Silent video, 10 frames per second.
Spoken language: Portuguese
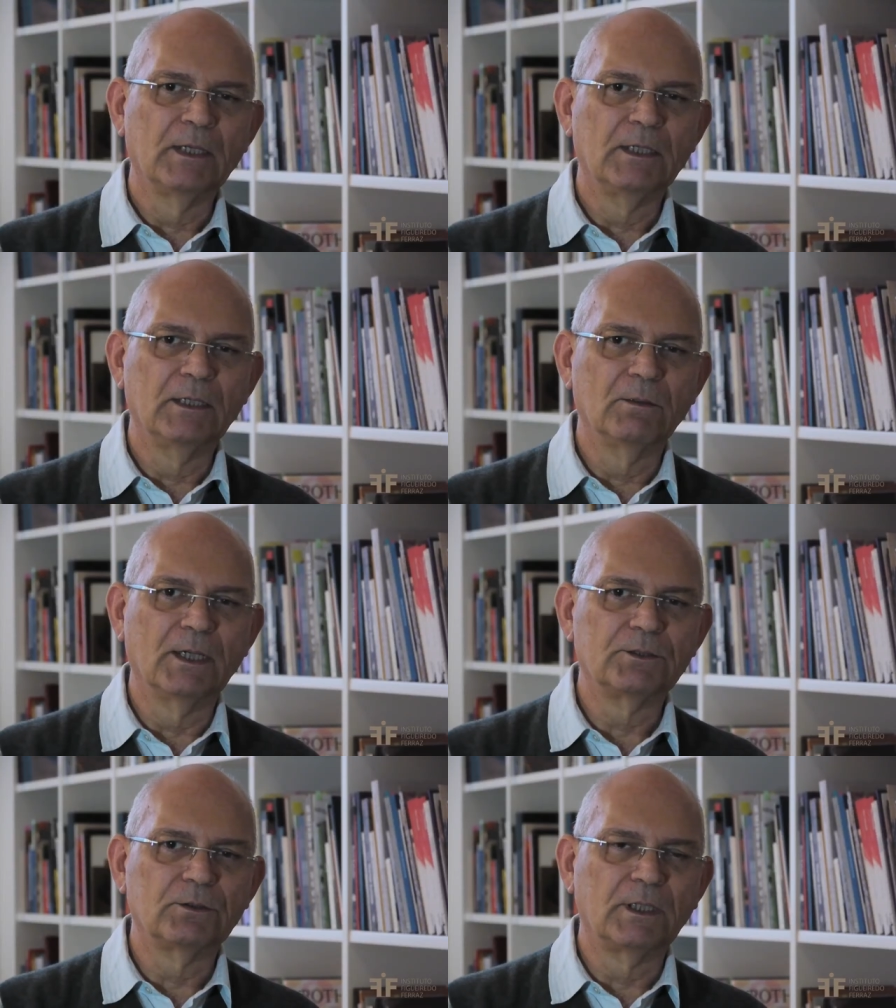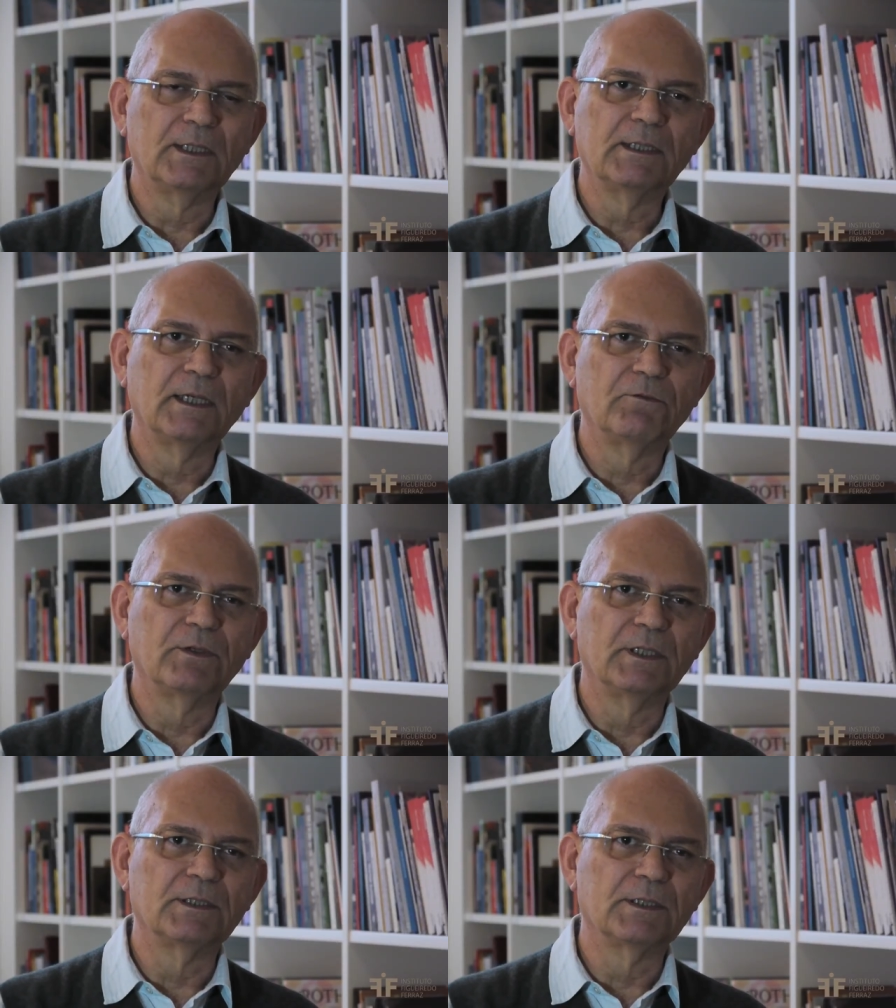e eu acho que esse
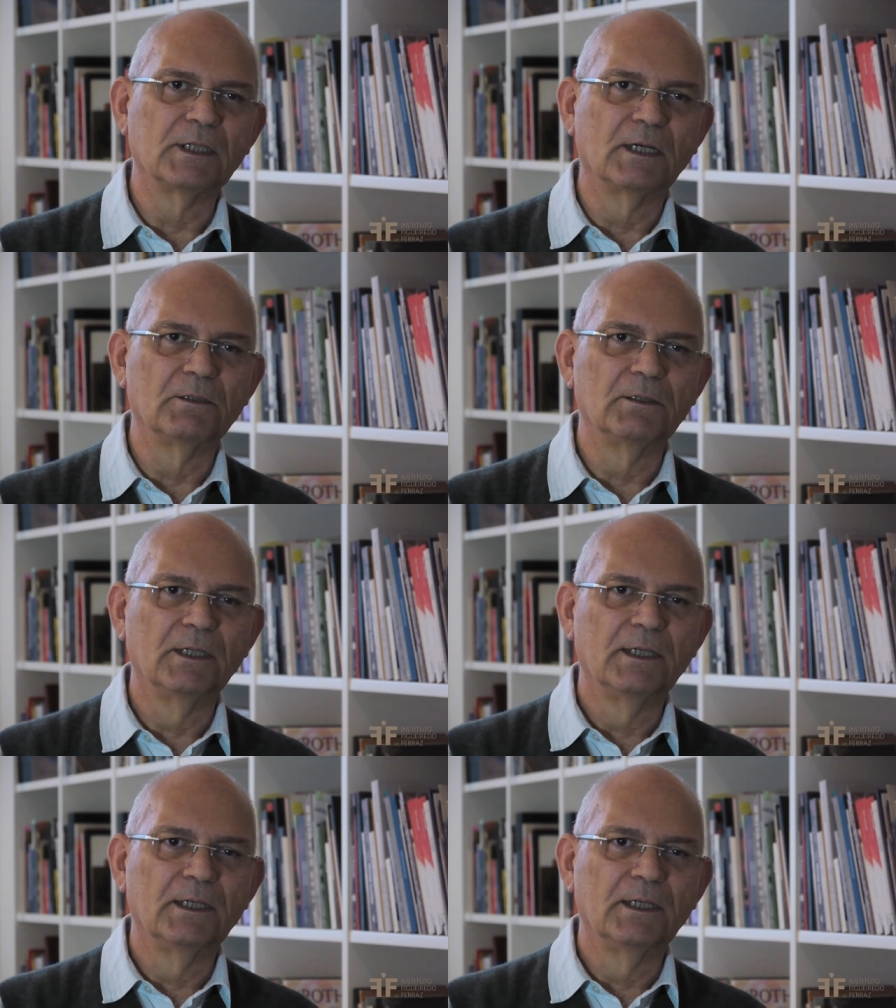referencial